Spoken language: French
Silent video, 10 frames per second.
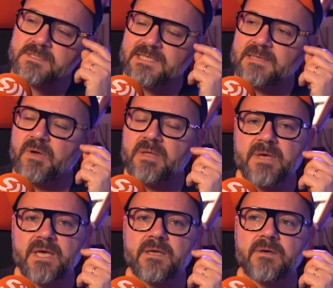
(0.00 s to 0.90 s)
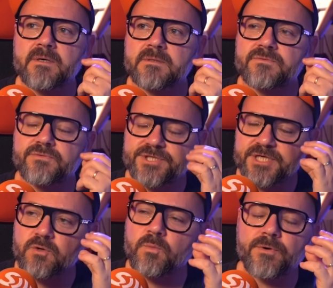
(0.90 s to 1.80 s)
c'est le prix Beringer, faut
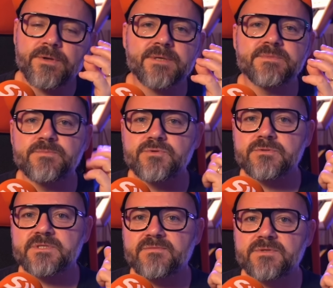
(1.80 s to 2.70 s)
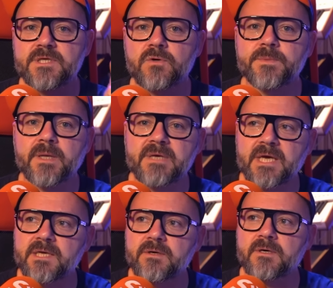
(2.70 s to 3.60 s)
déjà comprendre un petit peu ce que ça veut dire le prix
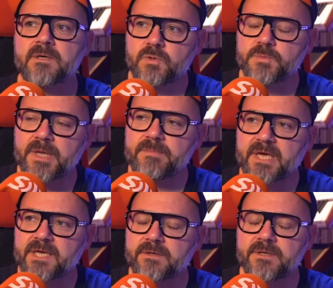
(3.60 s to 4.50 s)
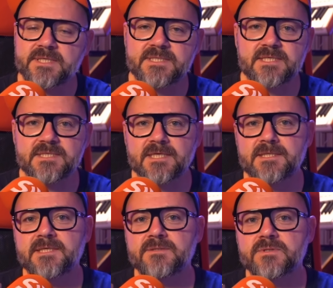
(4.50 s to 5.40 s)
Behringer. Le prix Behringer, c'est des
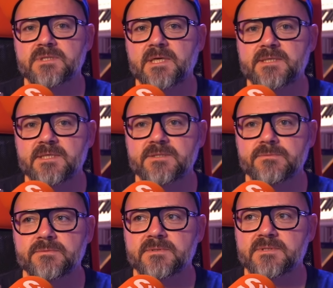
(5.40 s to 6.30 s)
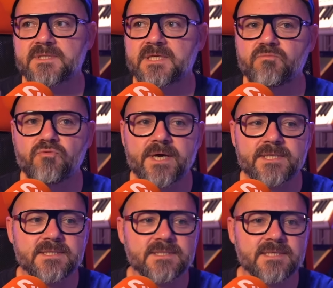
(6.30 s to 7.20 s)
années d'industrialisation. C'est une
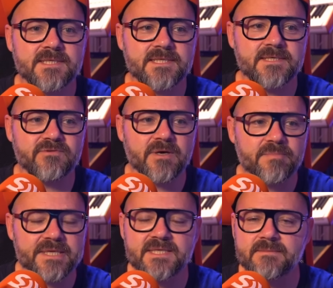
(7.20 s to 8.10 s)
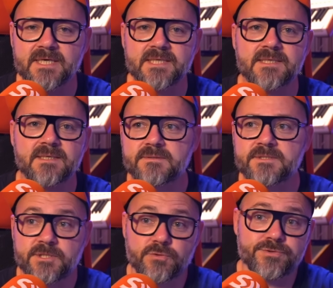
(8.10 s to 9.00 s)
boîte qui vient pas de démarrer.
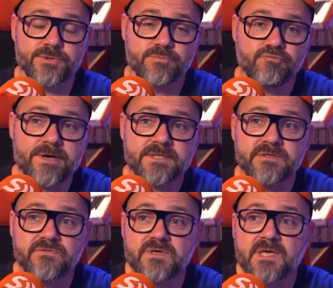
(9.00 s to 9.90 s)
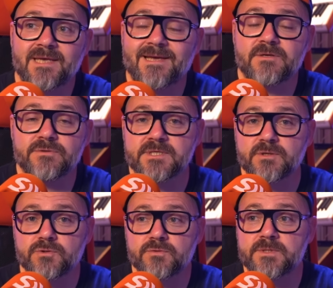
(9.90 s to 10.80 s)
C'est aussi une boîte qui fait quelques
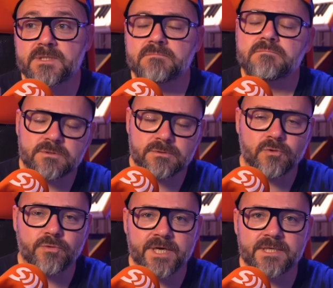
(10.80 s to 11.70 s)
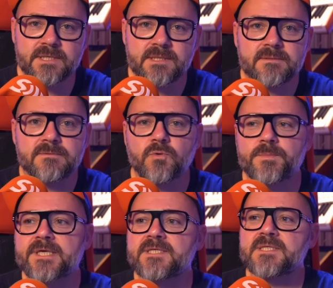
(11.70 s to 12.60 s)
économies sur le RD. Non
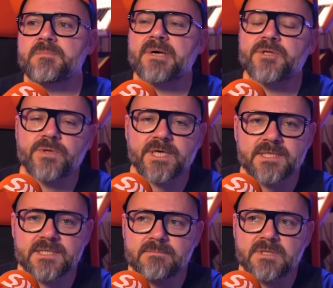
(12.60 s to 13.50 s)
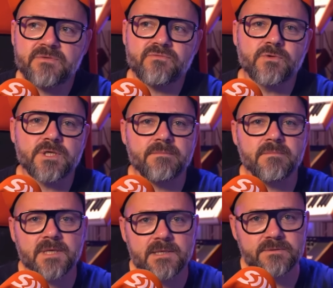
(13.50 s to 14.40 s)
pas qu'ils aient pas de RD, mais ils font quand
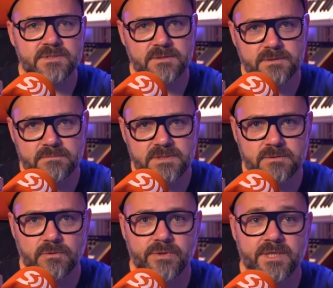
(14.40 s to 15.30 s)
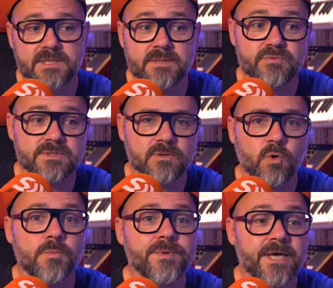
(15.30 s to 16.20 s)
même quelques économies sur le RD, puisqu'ils
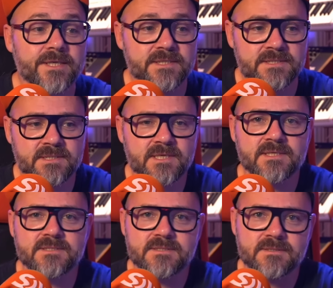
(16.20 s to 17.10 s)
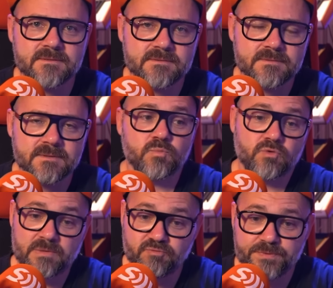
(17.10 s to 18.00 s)
reprennent des idées existantes,
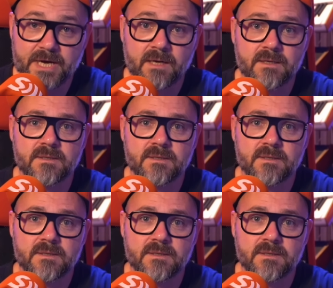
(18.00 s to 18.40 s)
pour la plupart.